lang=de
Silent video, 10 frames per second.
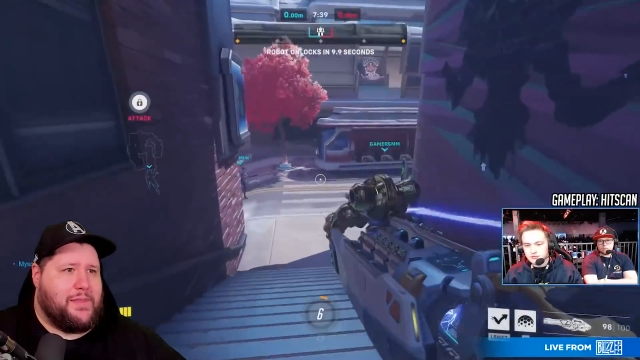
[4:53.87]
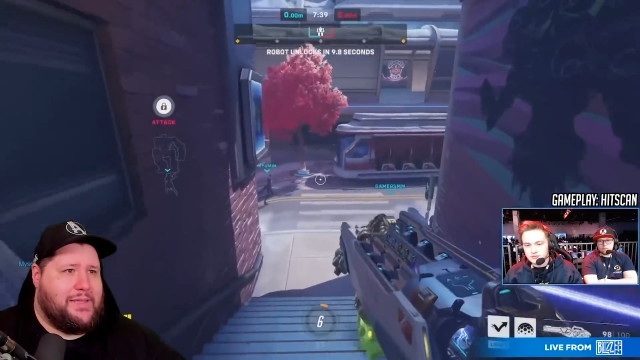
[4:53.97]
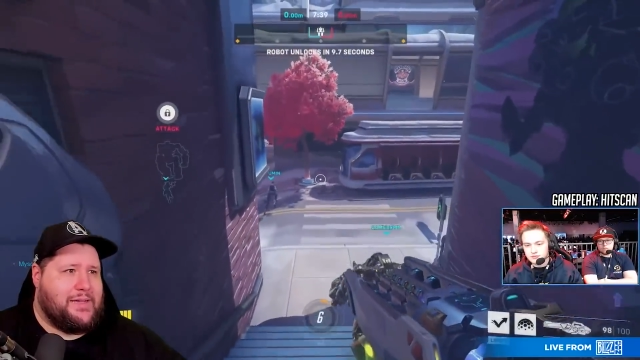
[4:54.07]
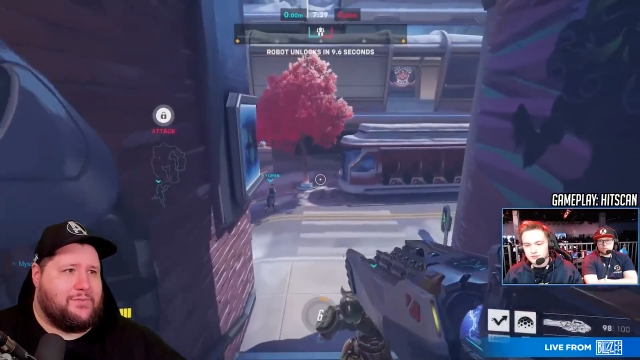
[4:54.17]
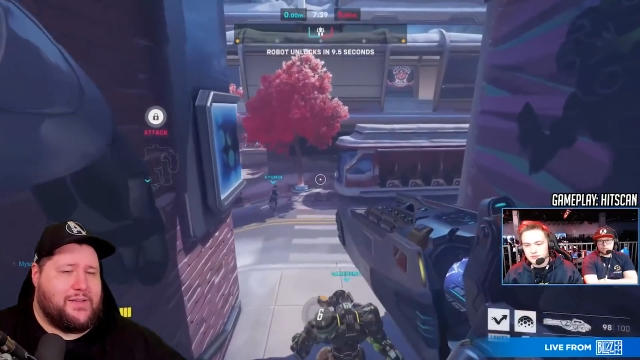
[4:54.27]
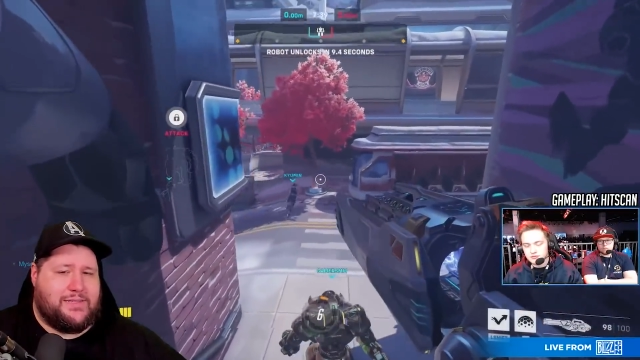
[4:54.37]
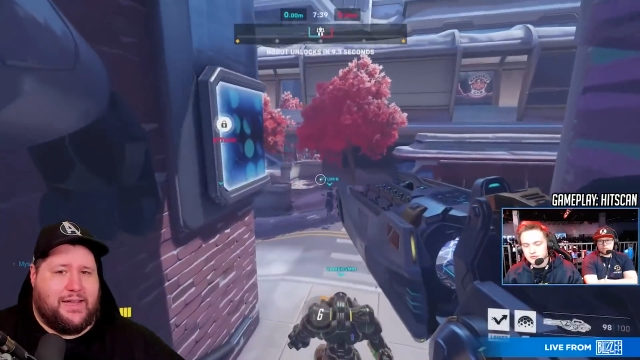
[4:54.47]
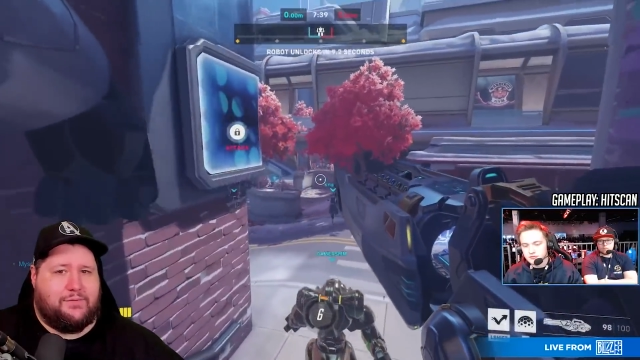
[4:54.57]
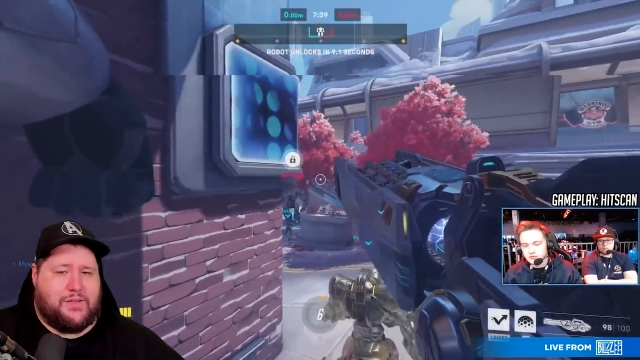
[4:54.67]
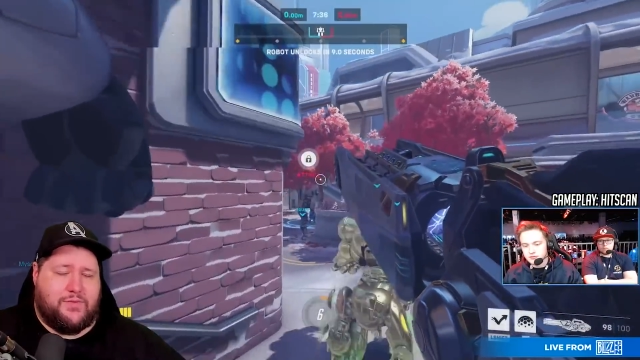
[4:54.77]
irgendwas
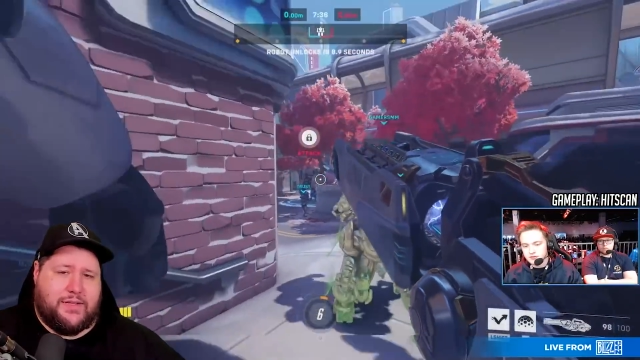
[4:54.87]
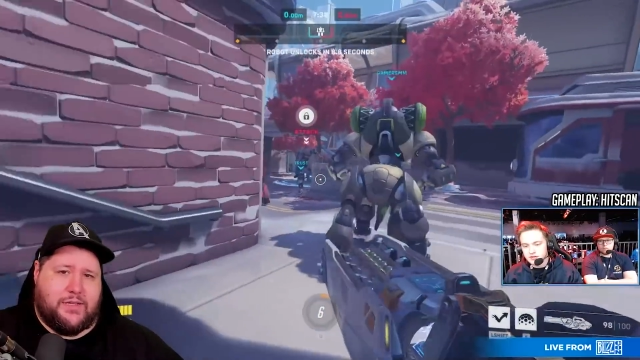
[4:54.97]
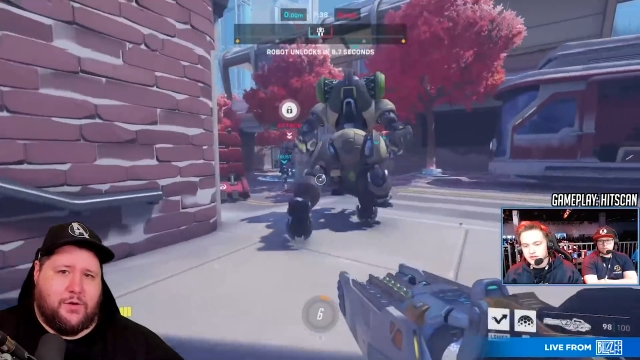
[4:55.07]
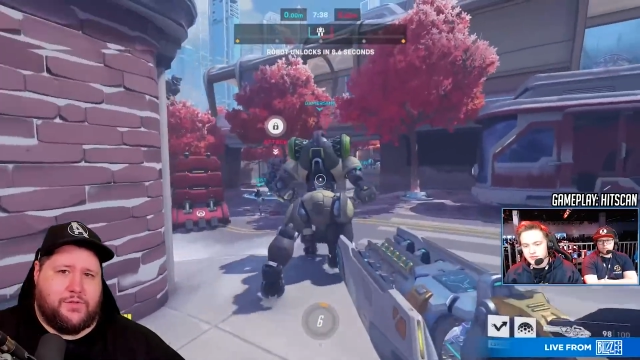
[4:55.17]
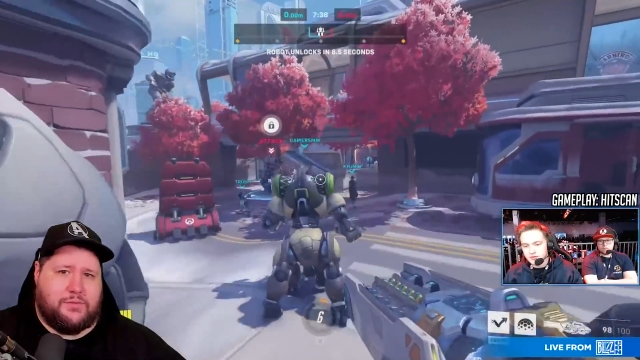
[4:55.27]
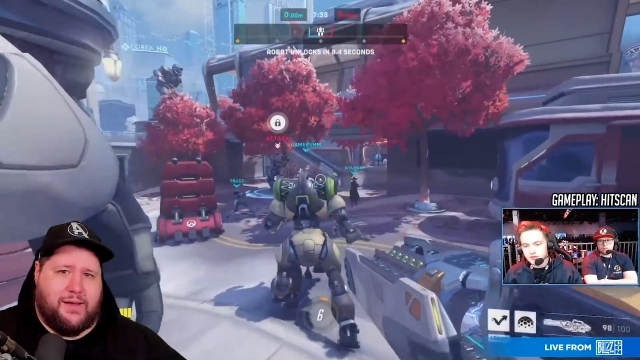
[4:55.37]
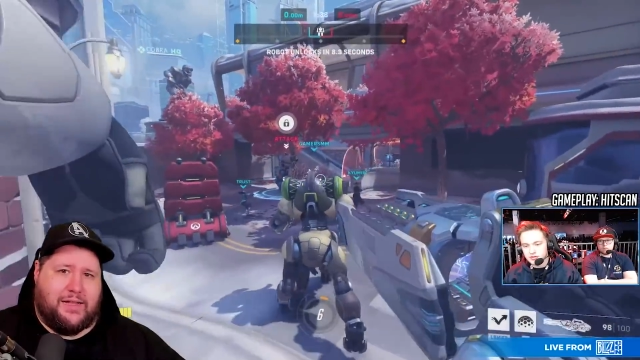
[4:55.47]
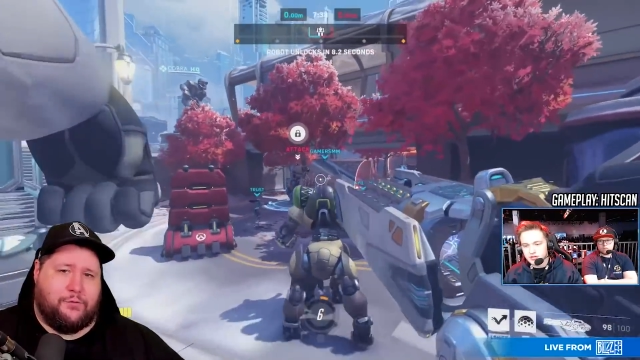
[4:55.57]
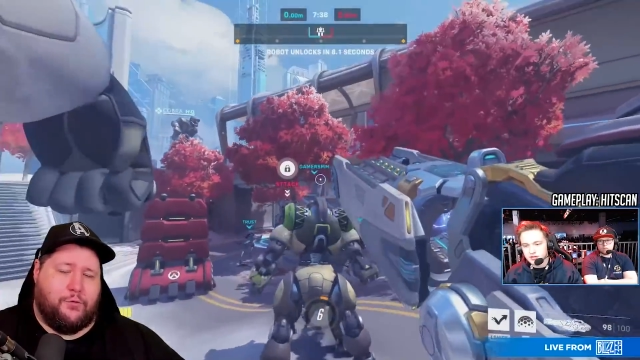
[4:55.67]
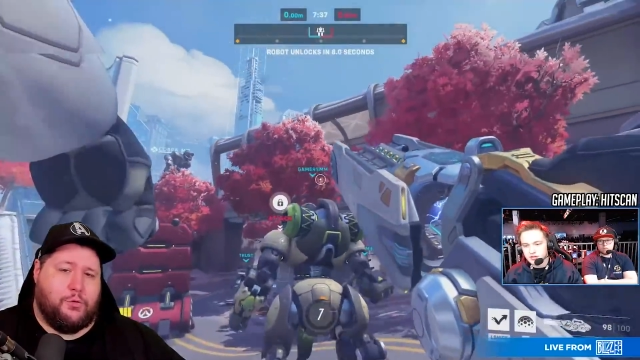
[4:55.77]
sein, was wirklich auf
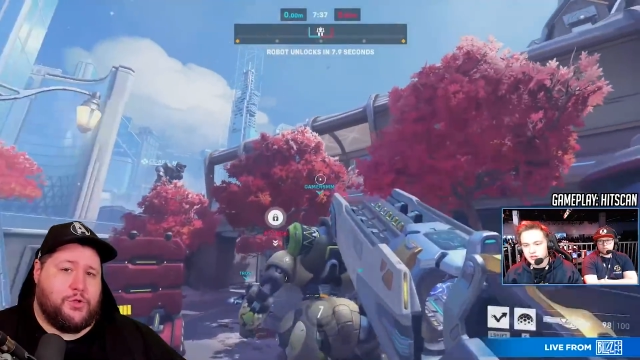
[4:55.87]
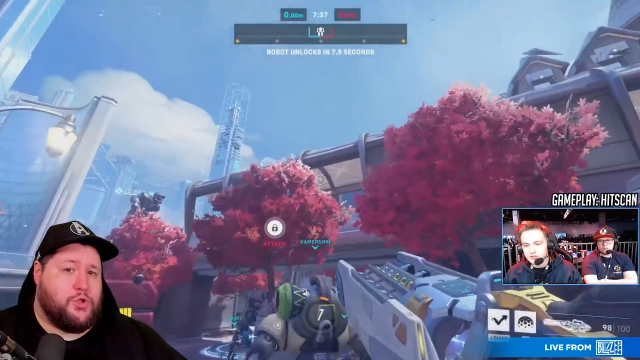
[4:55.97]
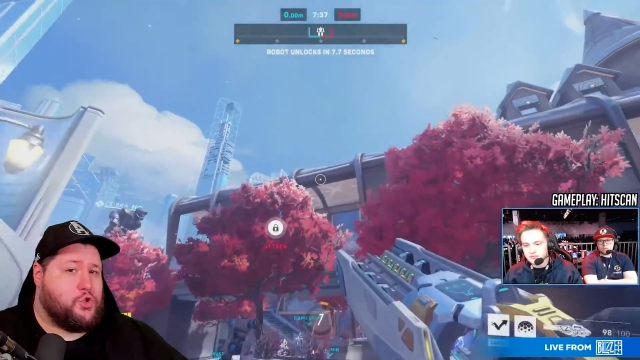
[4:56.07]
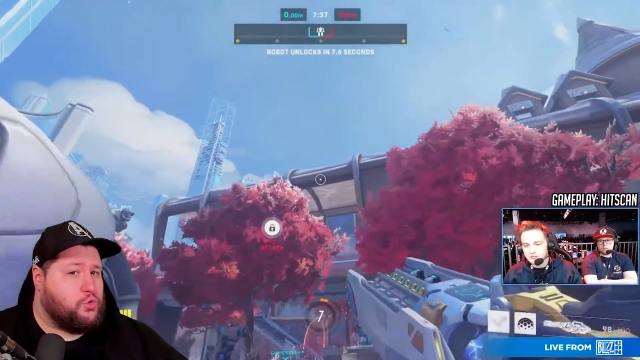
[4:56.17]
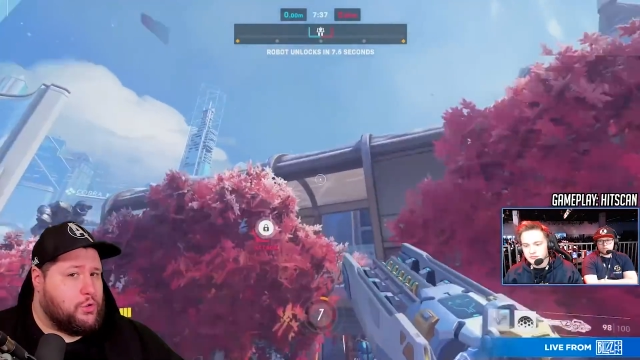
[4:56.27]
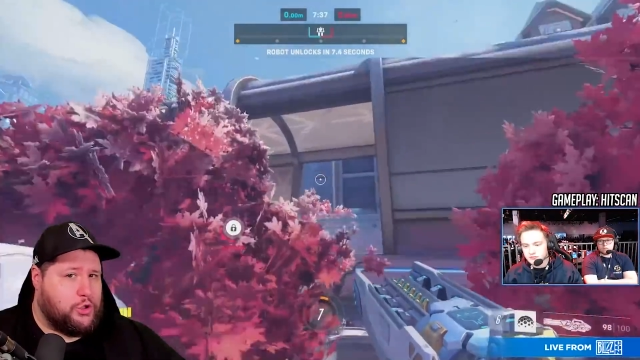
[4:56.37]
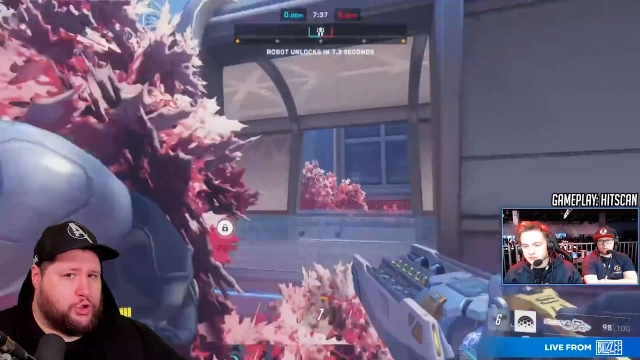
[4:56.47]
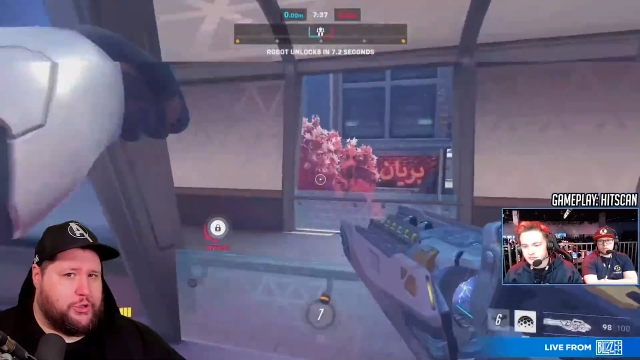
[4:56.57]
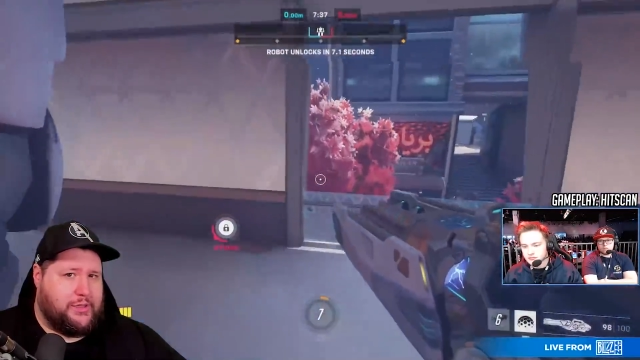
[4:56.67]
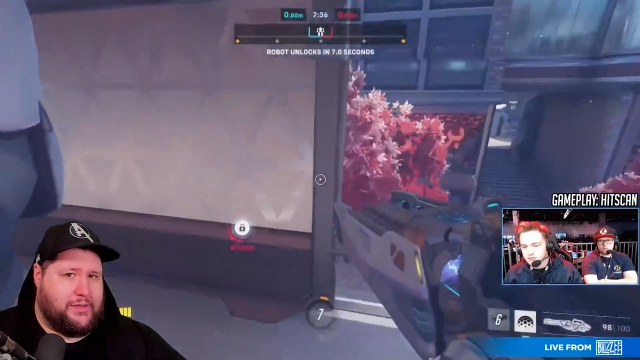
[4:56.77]
Smartphones
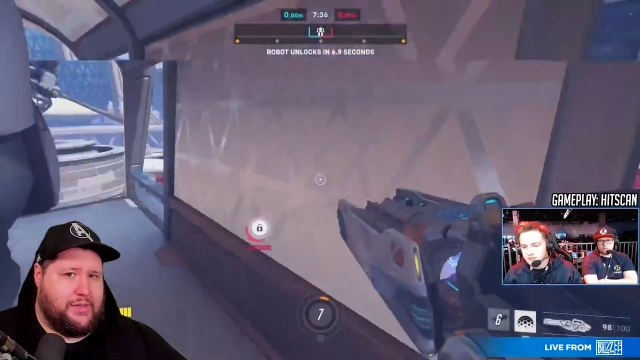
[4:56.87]
zugeschnitten